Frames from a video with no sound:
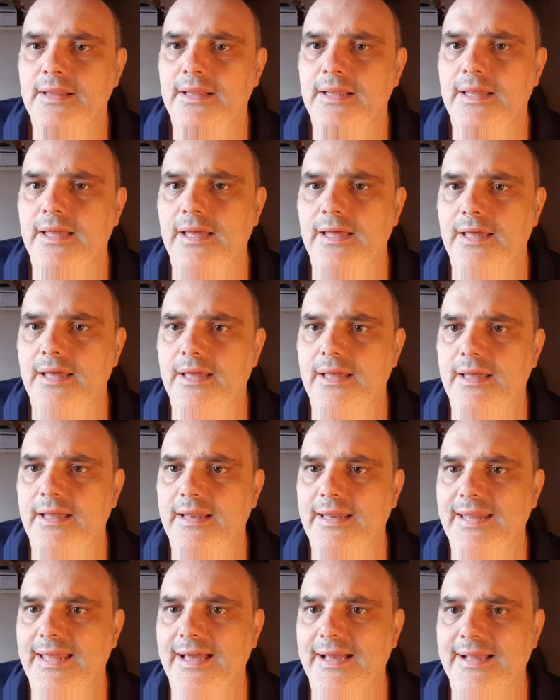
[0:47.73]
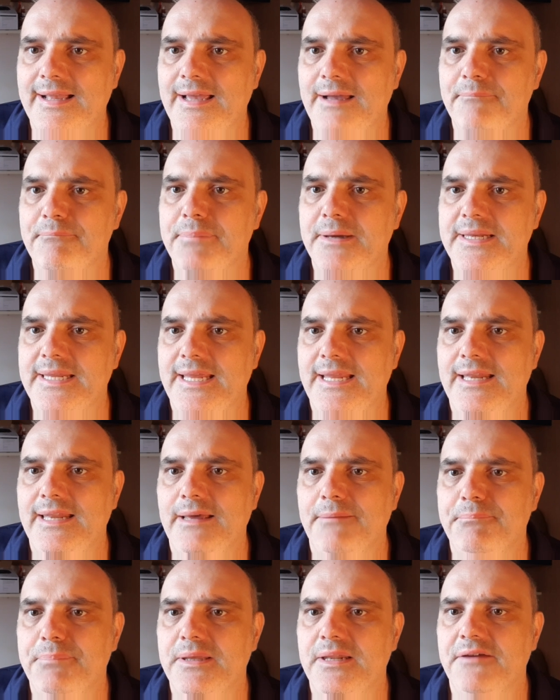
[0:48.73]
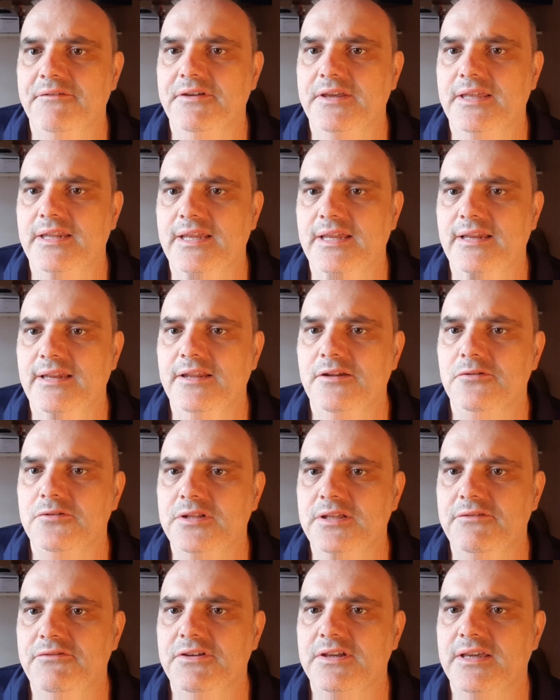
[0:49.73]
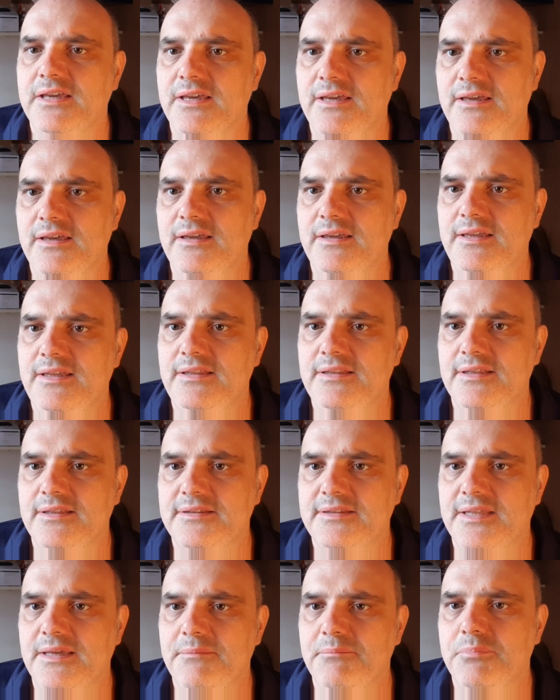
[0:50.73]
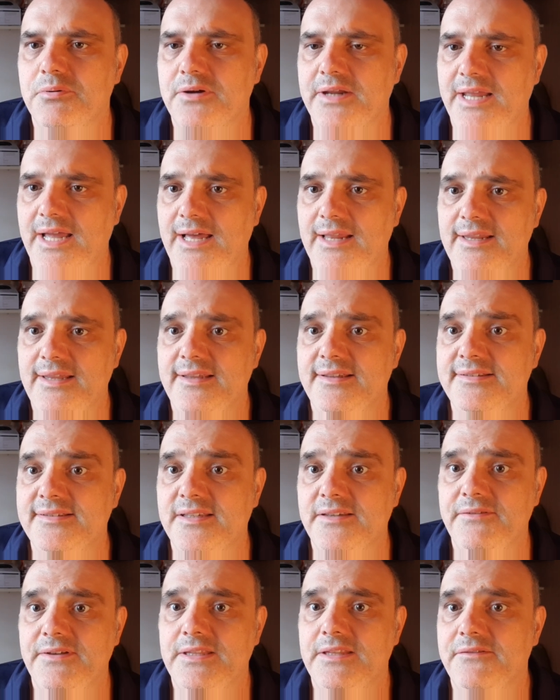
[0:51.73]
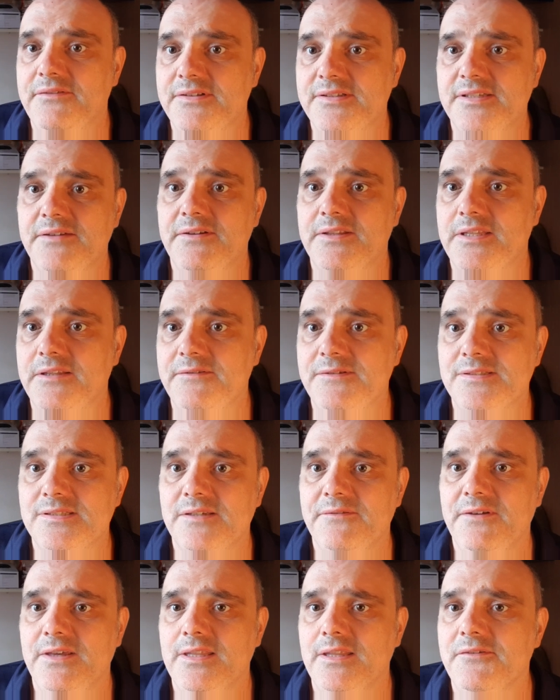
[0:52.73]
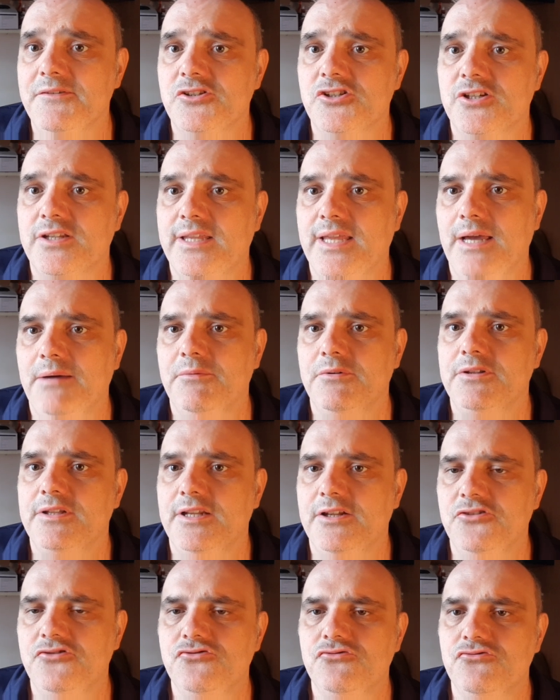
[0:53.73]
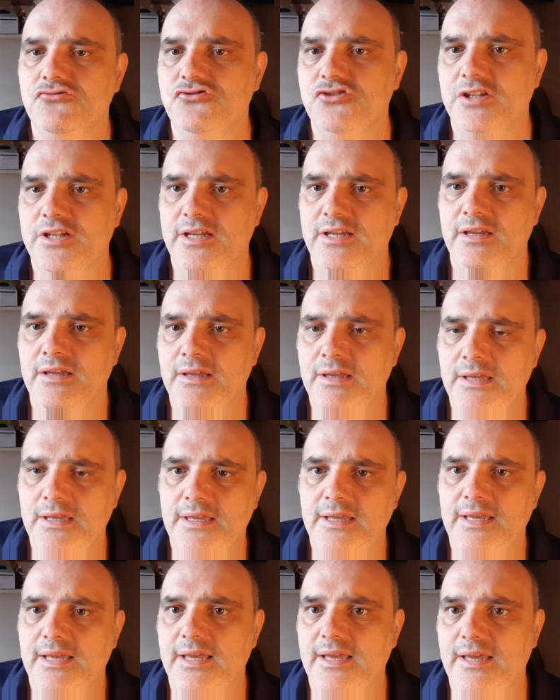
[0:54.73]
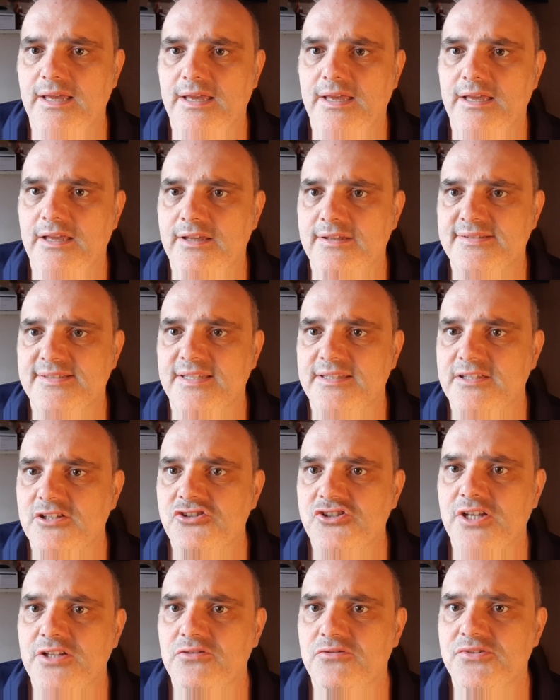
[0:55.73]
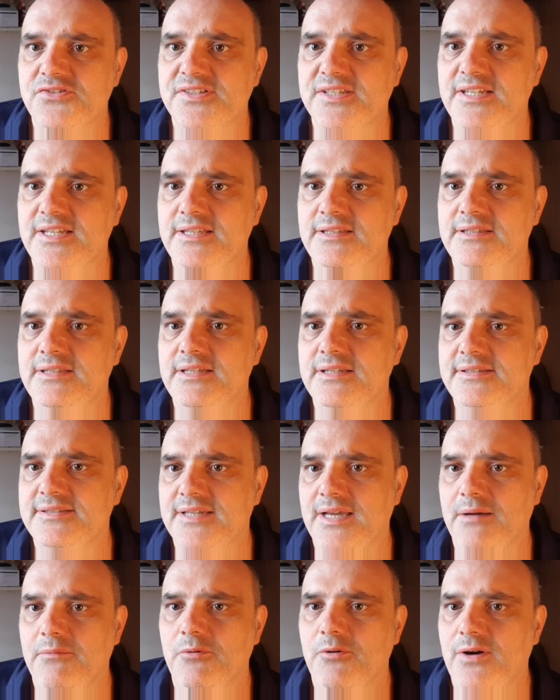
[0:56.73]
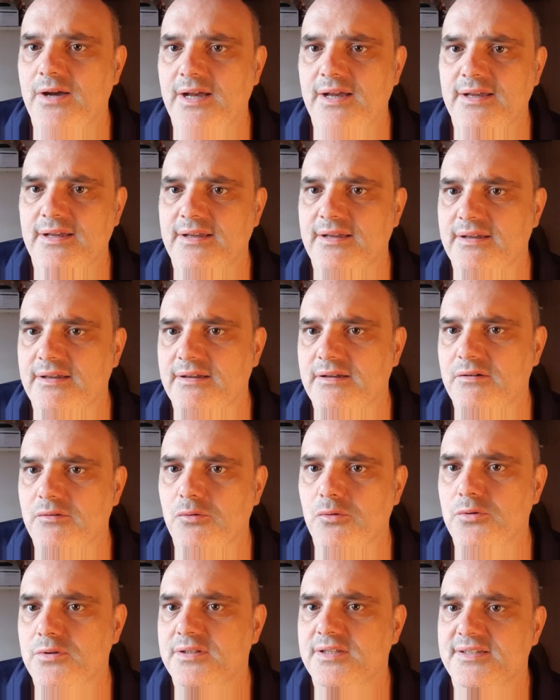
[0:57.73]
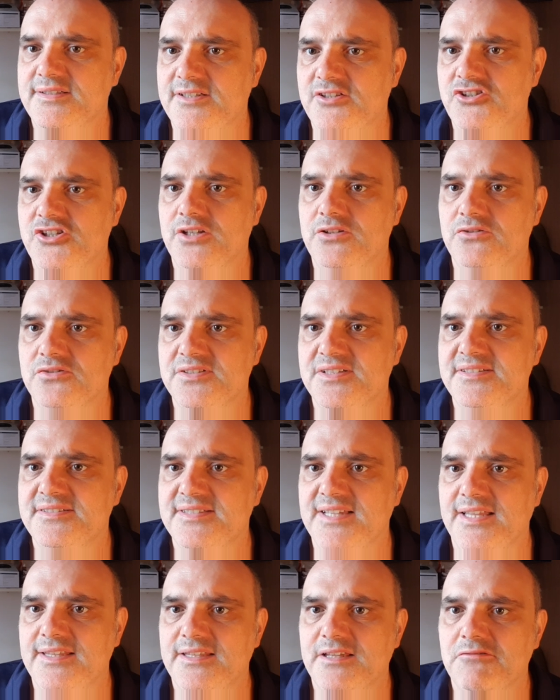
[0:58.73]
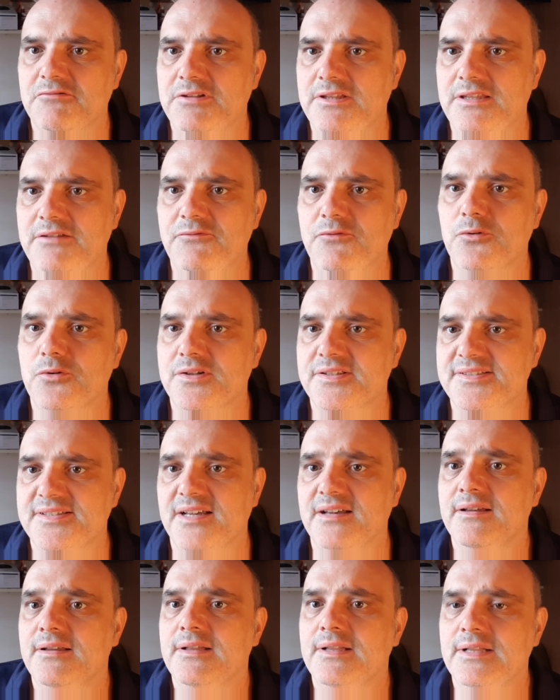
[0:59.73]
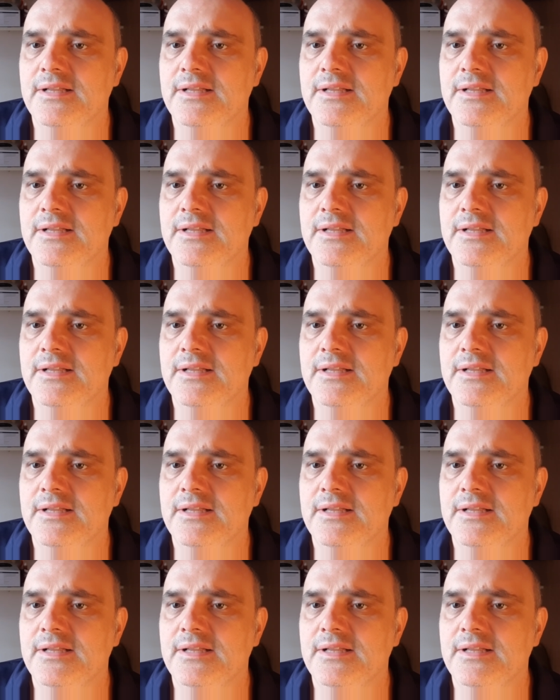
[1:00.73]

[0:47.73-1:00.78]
eh, la campanella per avere le notifiche in tempo reale. Iscrivetevi, iscrivetevi, iscrivetevi, cerchiamo di raggiungere 700 eh, iscritti, siamo a oltre 660, quindi forza.